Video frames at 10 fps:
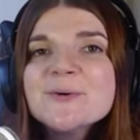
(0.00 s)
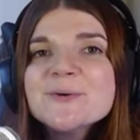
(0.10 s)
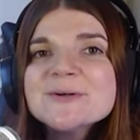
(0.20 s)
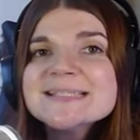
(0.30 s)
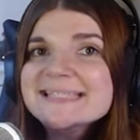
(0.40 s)

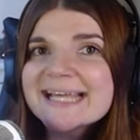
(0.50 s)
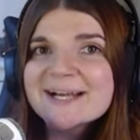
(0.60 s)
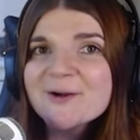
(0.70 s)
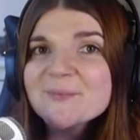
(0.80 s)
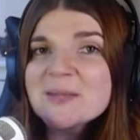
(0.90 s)
Und da
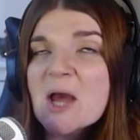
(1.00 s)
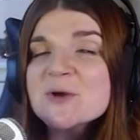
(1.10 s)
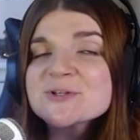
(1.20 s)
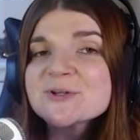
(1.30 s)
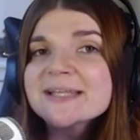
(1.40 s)
kommt
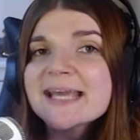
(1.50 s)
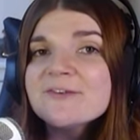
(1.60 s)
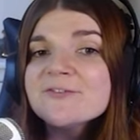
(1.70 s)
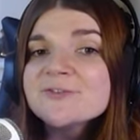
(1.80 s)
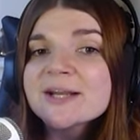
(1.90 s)
auch schon
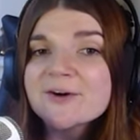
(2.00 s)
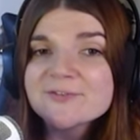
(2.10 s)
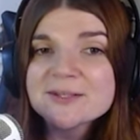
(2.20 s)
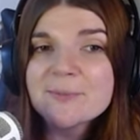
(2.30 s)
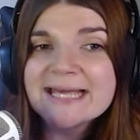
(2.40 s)
Catherine
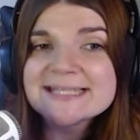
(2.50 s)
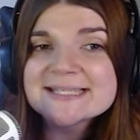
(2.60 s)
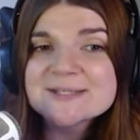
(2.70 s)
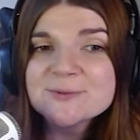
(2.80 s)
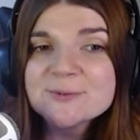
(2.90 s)
auf die beiden
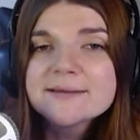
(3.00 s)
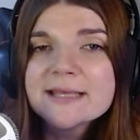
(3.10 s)
zu.